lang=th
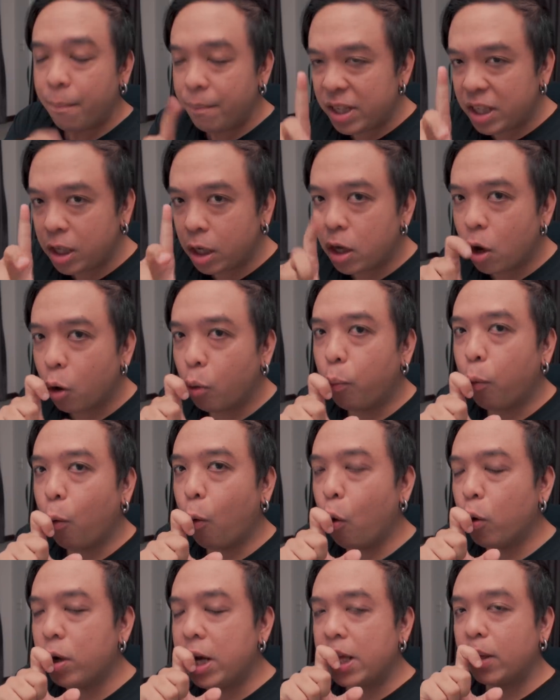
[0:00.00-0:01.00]
มิเชลโย
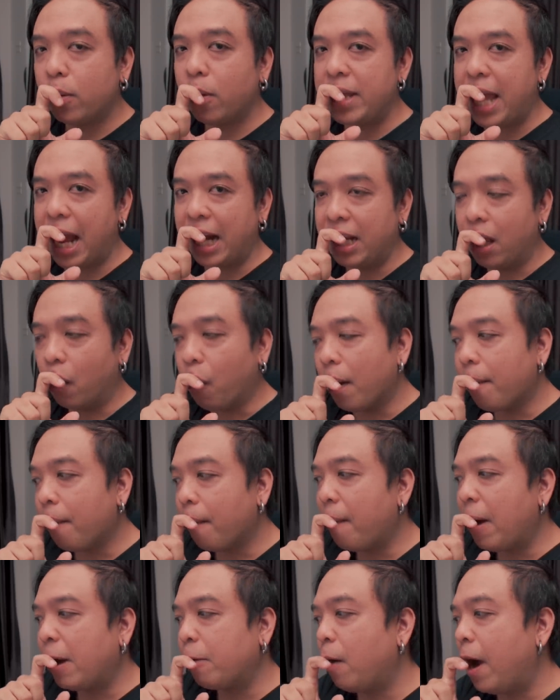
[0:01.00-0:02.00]
พูดในตัวอย่างนี้เอาไว้ป
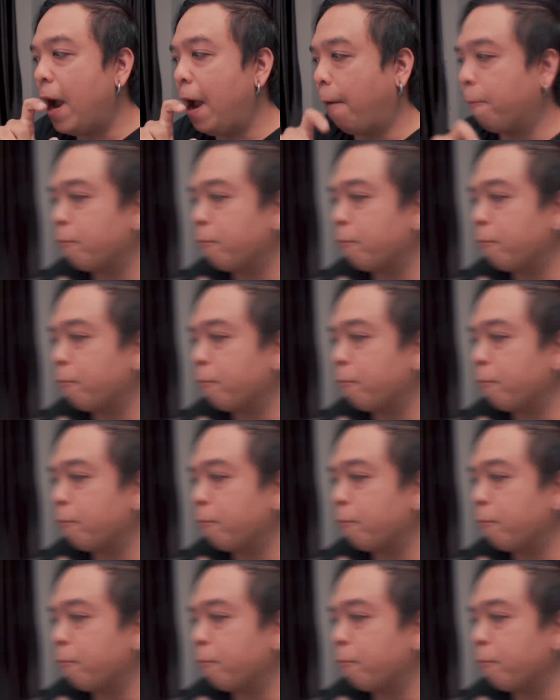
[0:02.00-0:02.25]
ระมาณว่า